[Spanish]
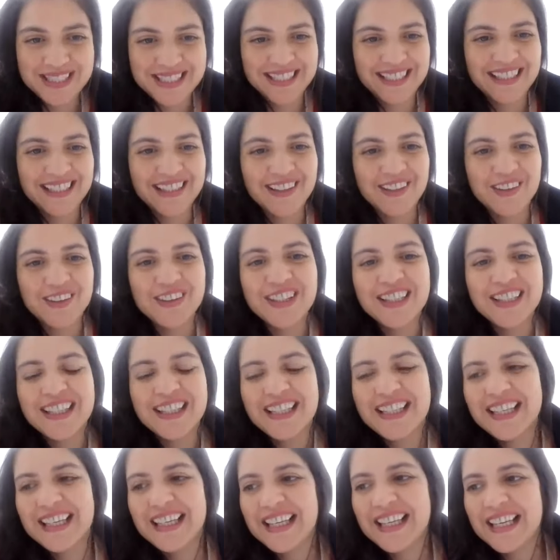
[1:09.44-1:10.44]
por ese lado,
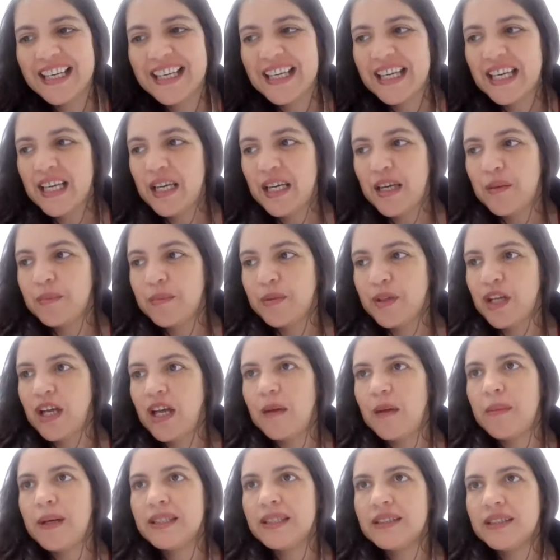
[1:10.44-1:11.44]

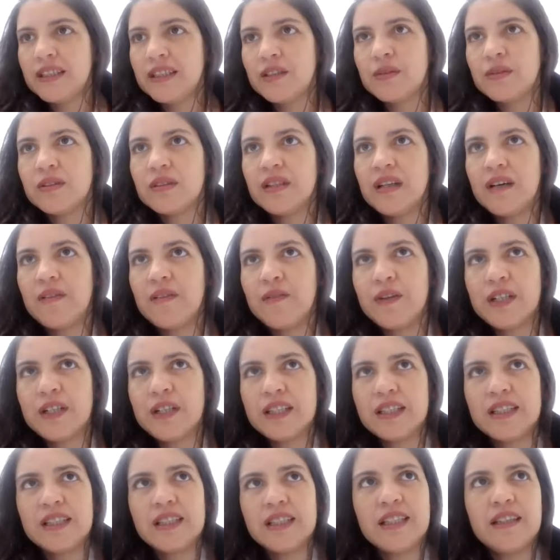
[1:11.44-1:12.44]
pero además tengo una
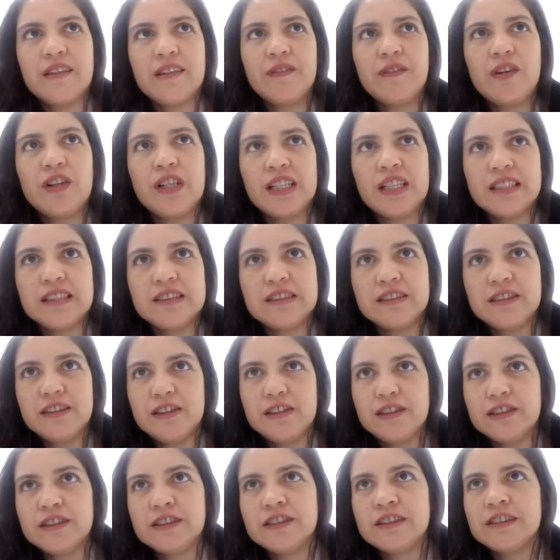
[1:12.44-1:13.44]
fuerte
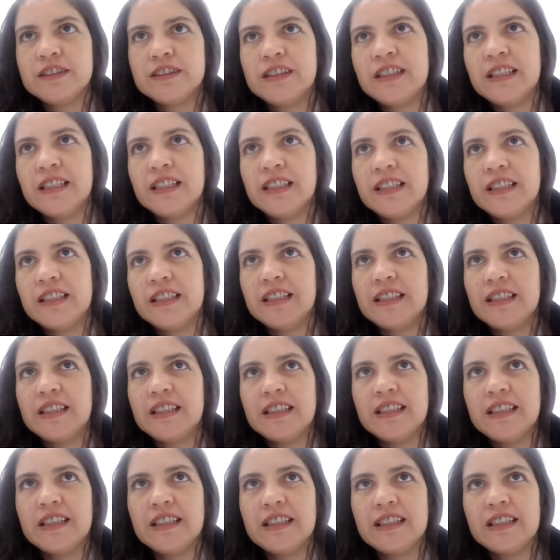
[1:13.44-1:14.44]
vocación
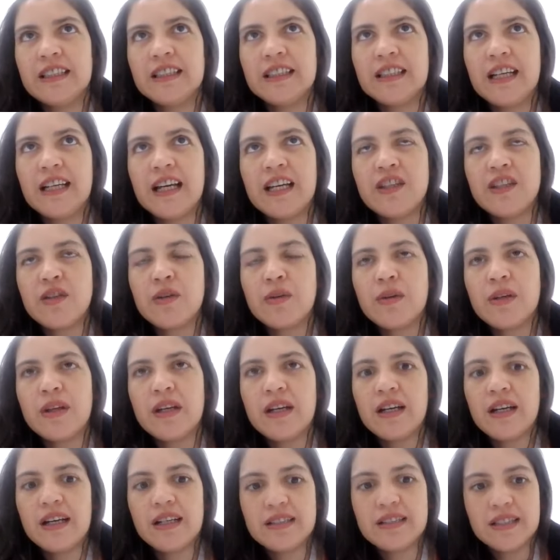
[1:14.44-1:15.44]
de
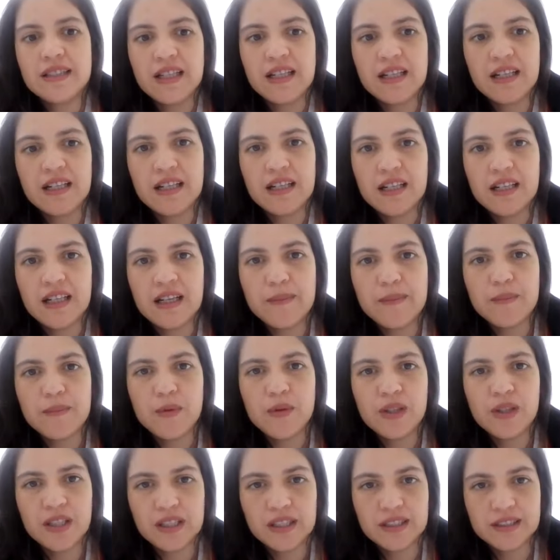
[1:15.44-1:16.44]
ayuda hacia las
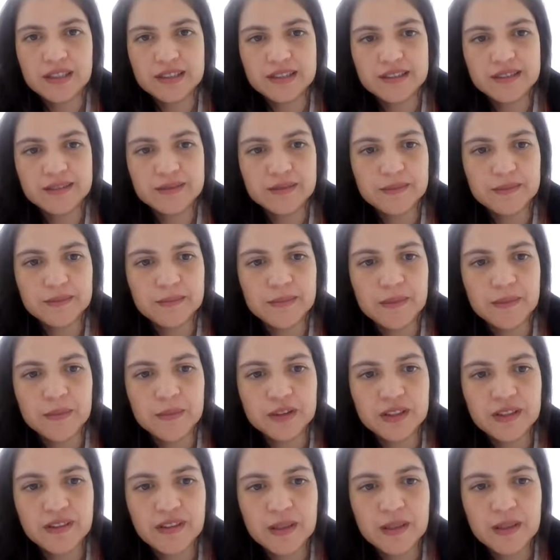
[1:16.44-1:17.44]
mujeres. Me
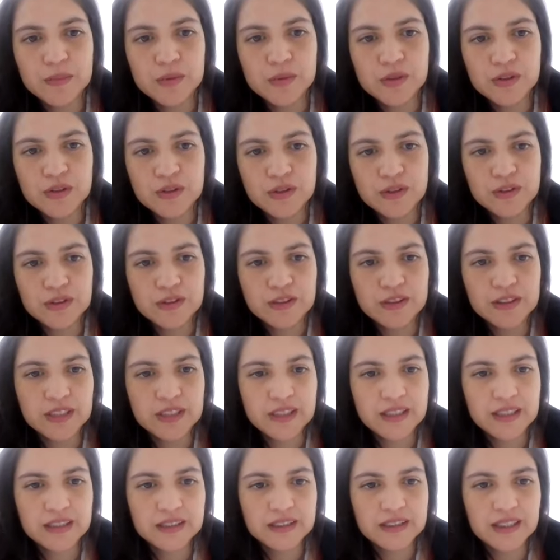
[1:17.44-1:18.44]
motiva mucho
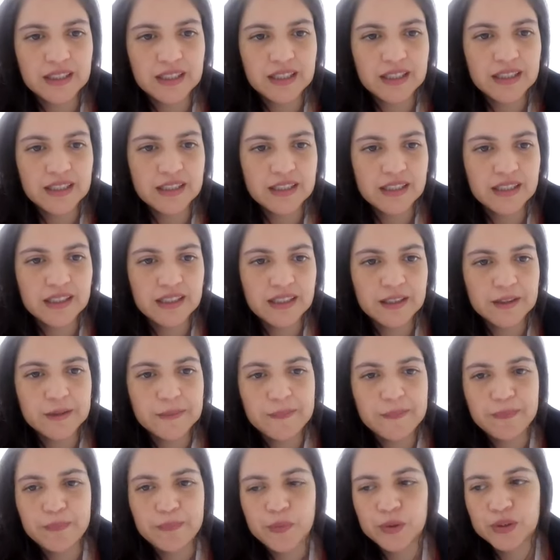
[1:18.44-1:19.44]
estar
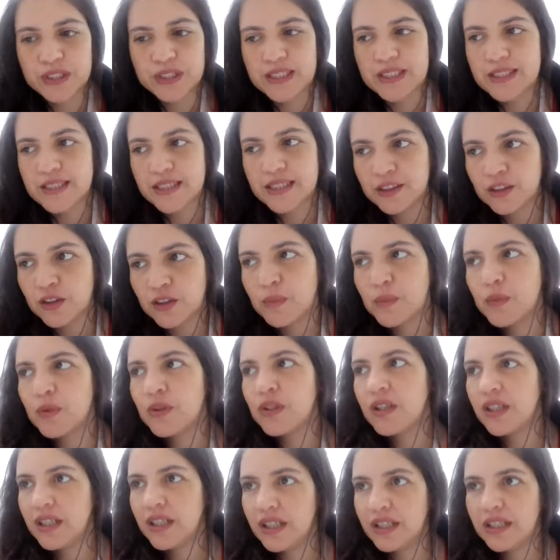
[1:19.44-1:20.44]
eh, potenciando
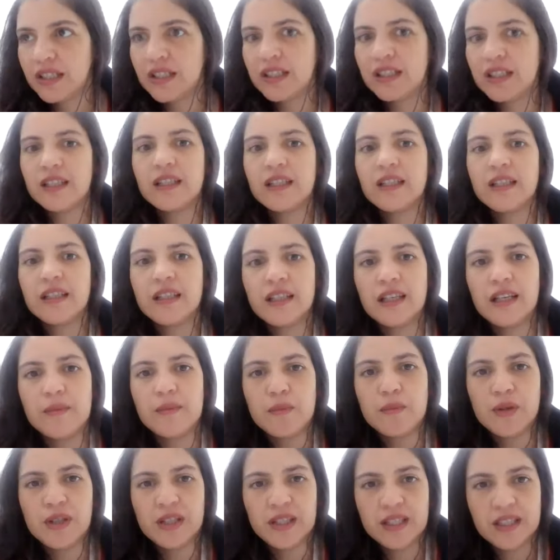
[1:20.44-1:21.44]
mujeres, que
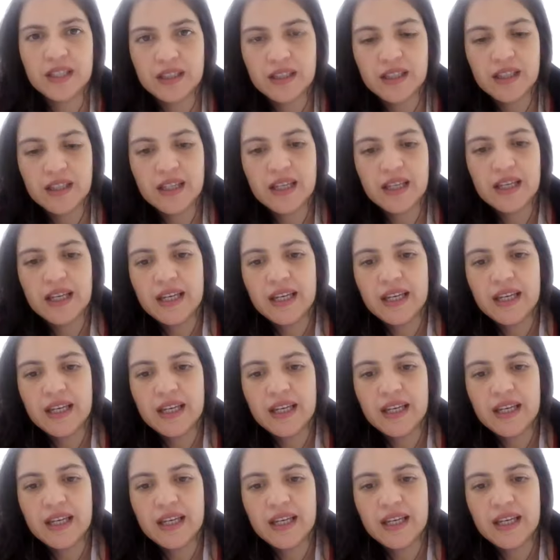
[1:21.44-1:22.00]
las mujeres